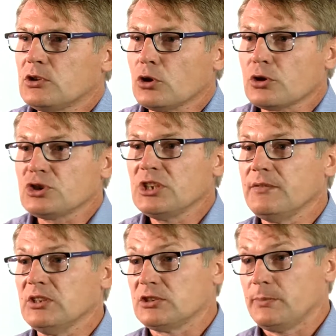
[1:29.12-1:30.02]
Do
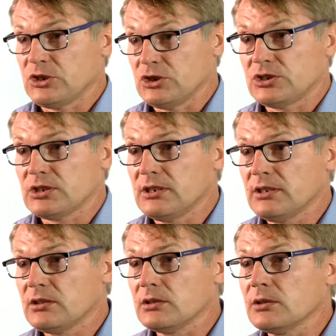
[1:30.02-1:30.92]
Krośniewic, zobaczyć
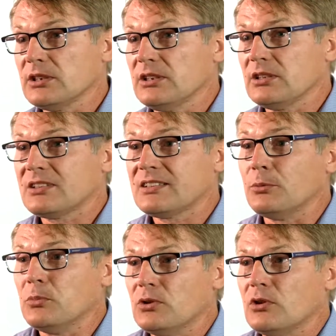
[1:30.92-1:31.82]

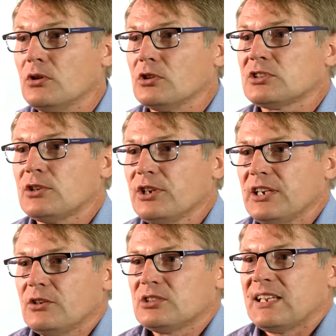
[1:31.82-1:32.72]
tą
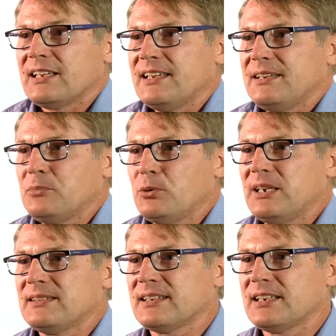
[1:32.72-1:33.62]
ostoję, ostatnie
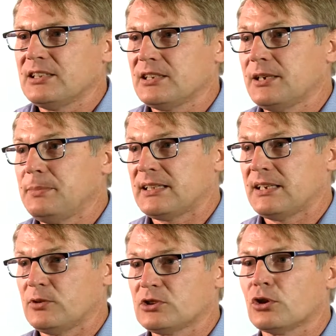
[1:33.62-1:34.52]
momenty, kiedy chyba
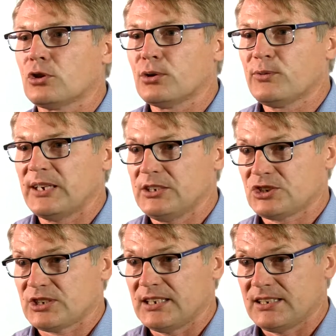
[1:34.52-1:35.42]
ta wąskotorówka
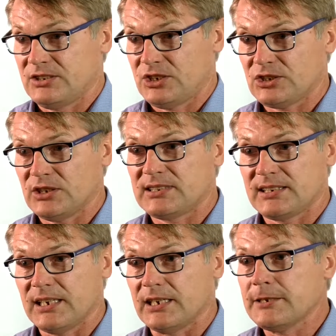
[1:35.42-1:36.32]
jeszcze gdzieś
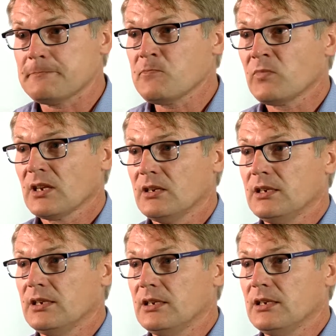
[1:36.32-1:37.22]
istnieje, e,
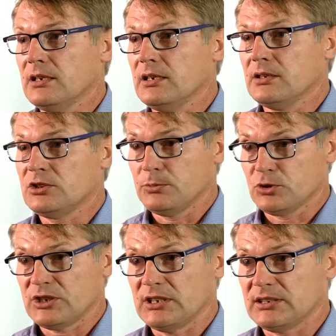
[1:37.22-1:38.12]
gdzie
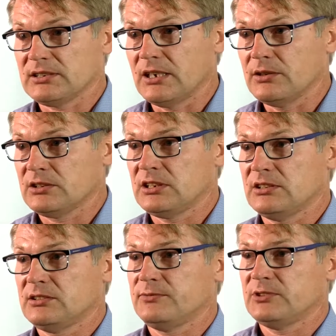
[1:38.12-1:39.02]
można za, za,
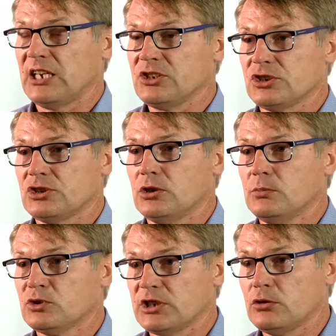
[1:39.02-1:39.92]
zajrzeć do
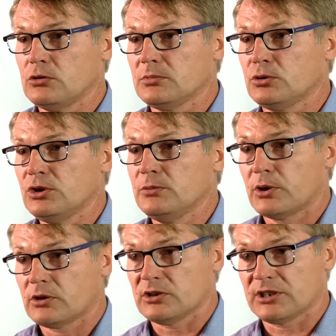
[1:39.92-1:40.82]
Muzeum
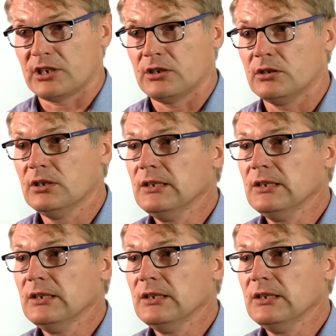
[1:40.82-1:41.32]
Dunin-Borkowskiego.